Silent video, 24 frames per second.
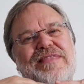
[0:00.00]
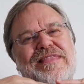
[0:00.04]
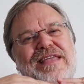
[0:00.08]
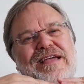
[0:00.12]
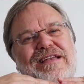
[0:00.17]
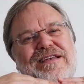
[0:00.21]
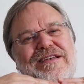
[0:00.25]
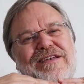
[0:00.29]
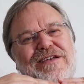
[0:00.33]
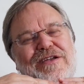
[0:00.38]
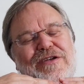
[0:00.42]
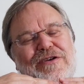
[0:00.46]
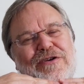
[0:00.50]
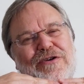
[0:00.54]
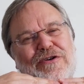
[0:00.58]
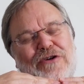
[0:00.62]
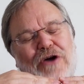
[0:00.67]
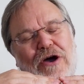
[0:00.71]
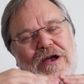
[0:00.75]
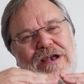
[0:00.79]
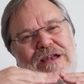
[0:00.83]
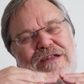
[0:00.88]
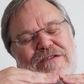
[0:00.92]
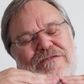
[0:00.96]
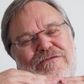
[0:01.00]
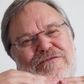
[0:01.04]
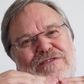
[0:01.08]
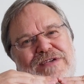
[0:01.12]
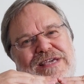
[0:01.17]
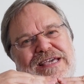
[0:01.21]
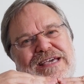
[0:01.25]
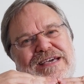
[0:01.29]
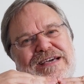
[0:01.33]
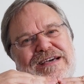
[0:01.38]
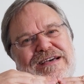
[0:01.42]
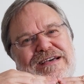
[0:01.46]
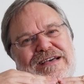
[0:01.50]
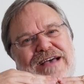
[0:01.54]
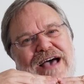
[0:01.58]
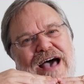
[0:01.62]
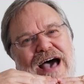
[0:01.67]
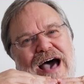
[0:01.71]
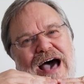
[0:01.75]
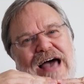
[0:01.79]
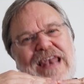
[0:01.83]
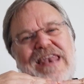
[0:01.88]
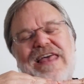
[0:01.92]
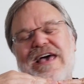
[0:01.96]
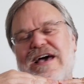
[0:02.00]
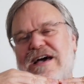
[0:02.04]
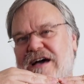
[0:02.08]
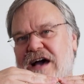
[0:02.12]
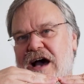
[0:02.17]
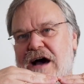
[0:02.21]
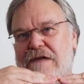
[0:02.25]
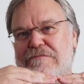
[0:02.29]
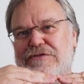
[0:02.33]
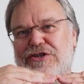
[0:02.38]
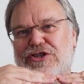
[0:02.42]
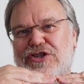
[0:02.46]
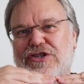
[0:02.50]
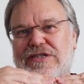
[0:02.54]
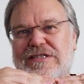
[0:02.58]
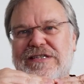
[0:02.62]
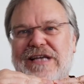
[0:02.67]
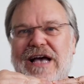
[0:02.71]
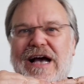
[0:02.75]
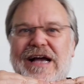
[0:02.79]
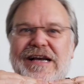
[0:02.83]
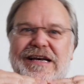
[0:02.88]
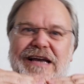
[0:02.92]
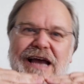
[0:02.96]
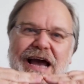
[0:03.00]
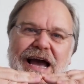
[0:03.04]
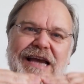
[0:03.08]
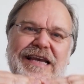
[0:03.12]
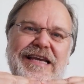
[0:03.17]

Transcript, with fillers: dann können wir alle arabischen Zahlen